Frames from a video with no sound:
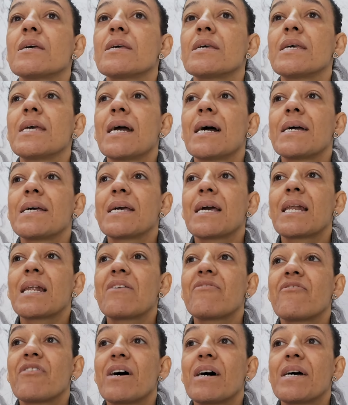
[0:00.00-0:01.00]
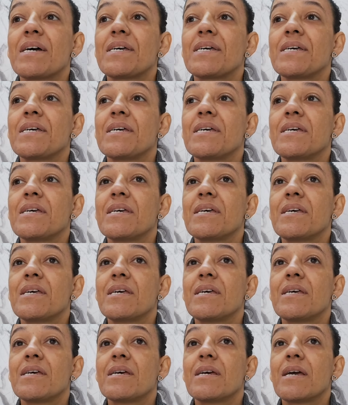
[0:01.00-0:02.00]
E aí ela vai
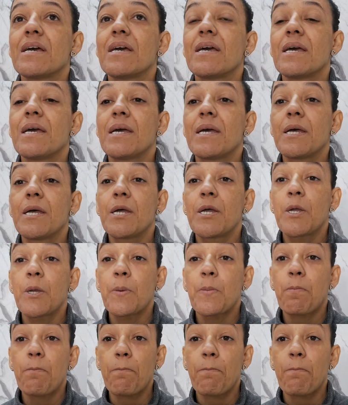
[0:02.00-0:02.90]
é,